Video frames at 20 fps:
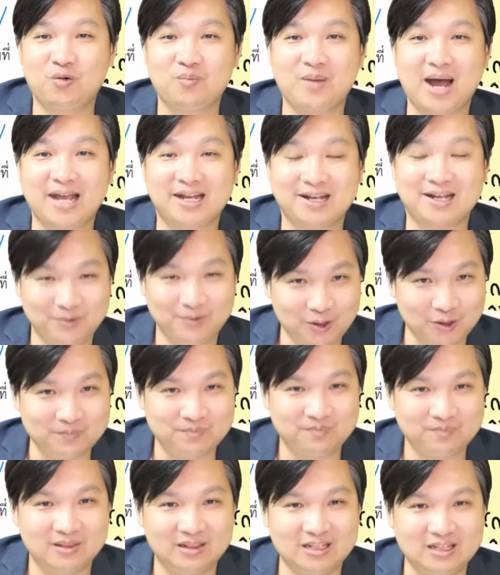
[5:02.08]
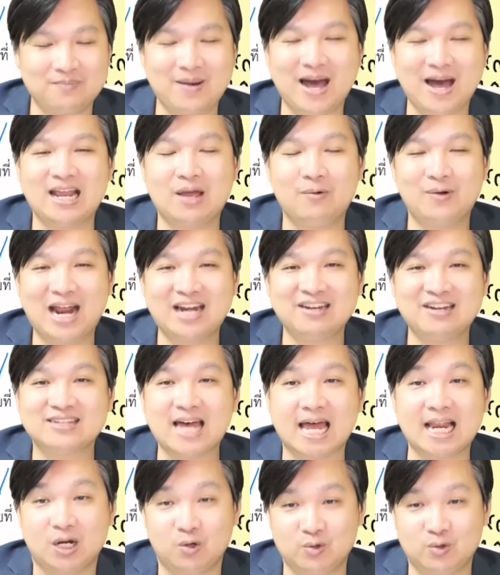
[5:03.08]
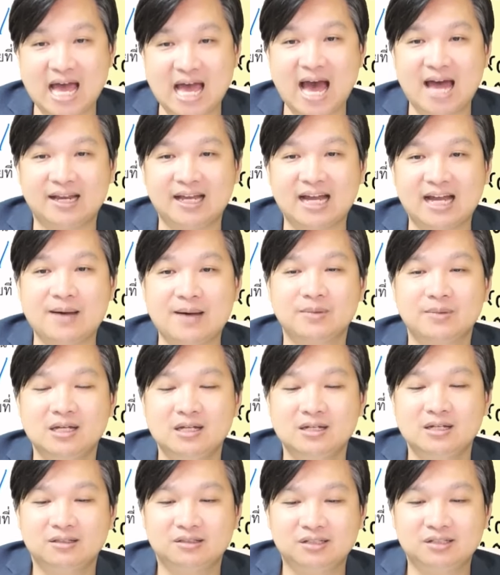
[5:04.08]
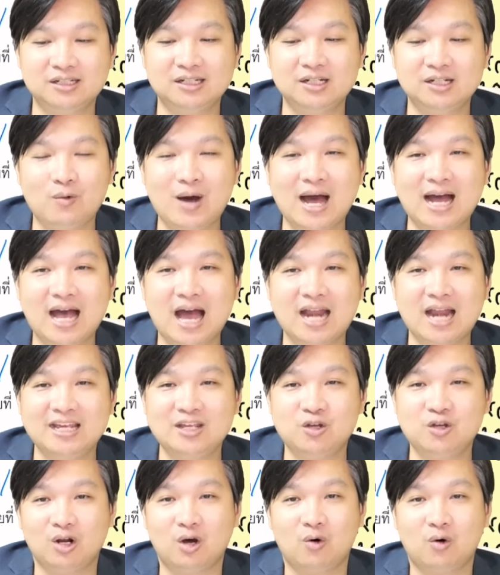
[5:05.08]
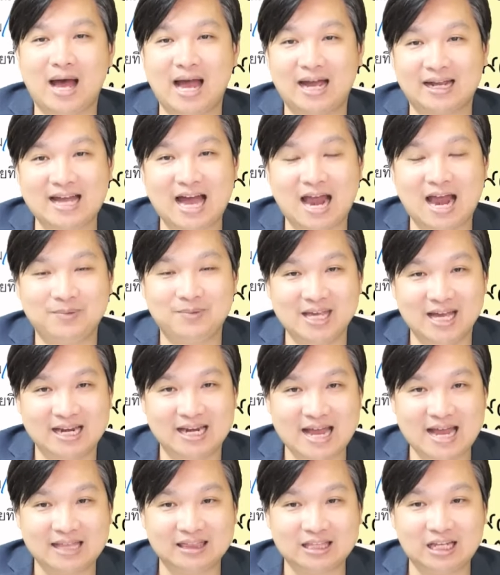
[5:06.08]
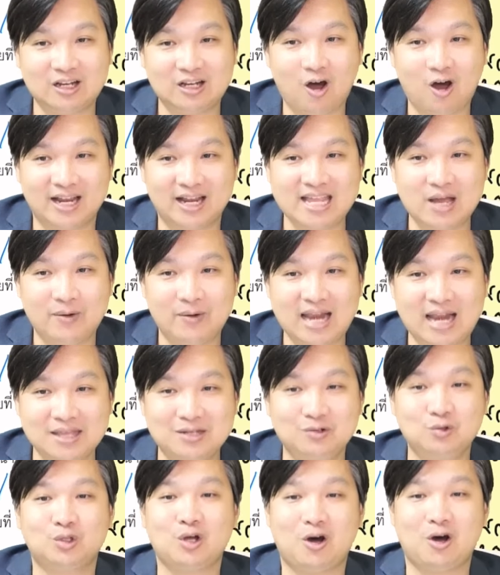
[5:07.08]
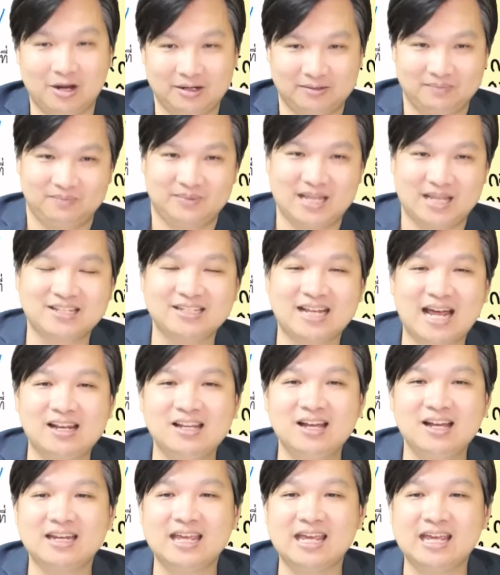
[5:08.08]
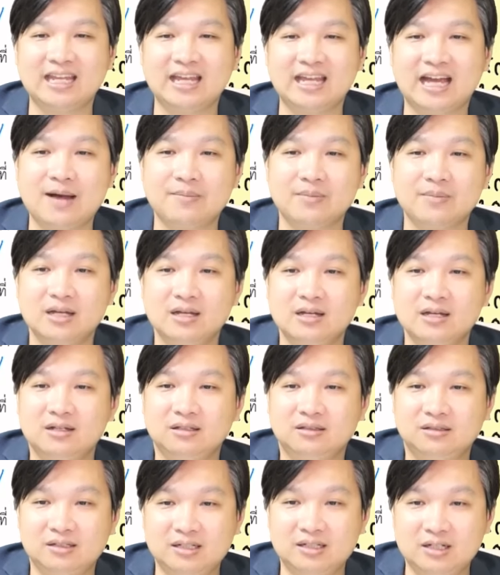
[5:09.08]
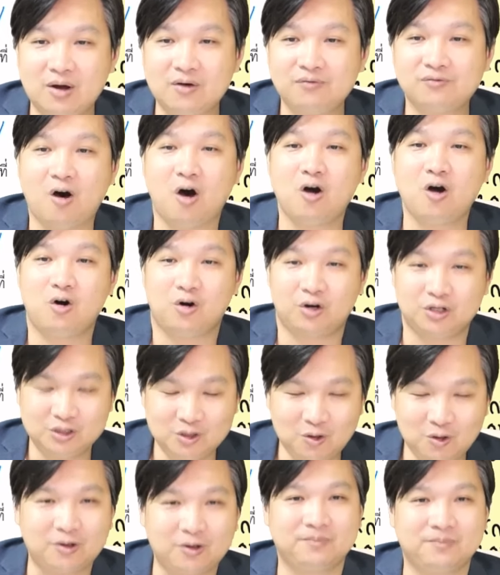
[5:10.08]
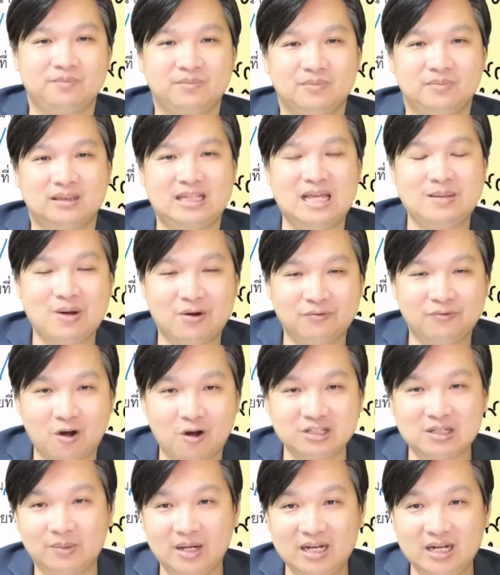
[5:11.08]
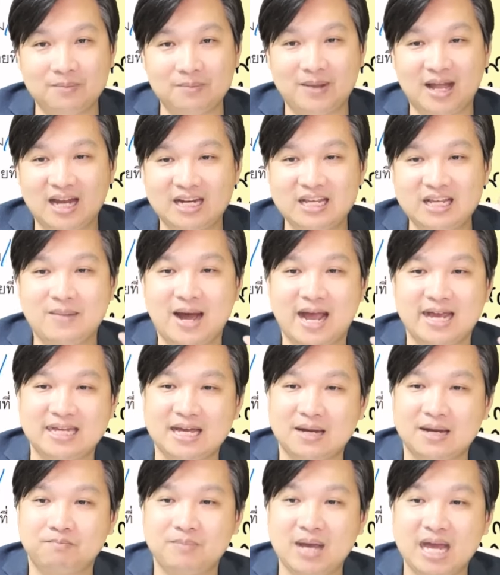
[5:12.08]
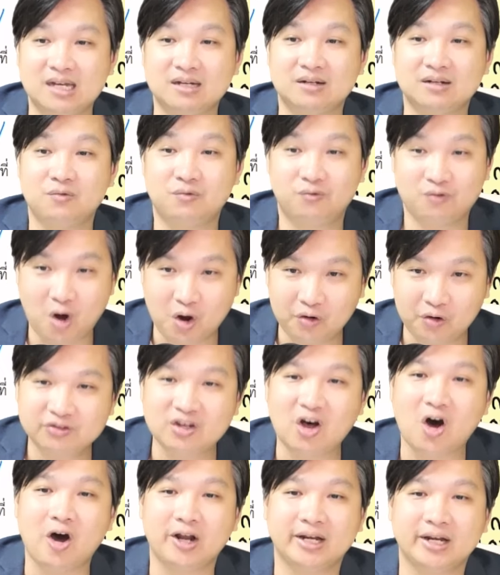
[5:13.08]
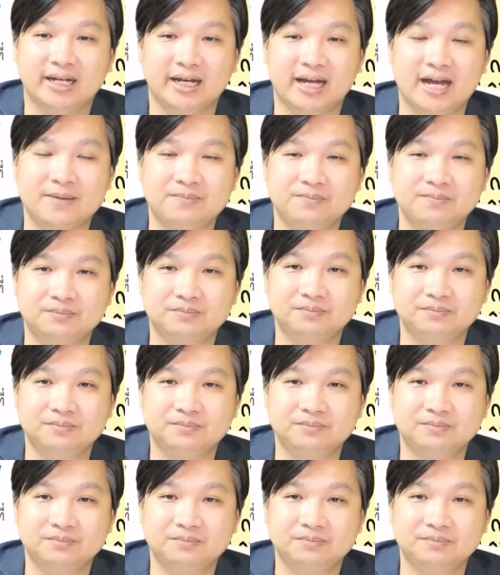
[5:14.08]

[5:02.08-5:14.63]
กฎหมายกำหนด หรือภายในเวลาที่ศาลอนุญาตนะครับถือว่าคดีอยู่ระหว่างการพิจารณาตลอดระยะเวลายื่นอุทธรณ์นะฉะนั้นเรื่องนี้นะครับถือว่าฟ้องของโจทก์ที่มาฟ้องจำเลยหนึ่ง เป็นคดีใหม่เนี่ยเป็นฟ้องซ้อนนะครับ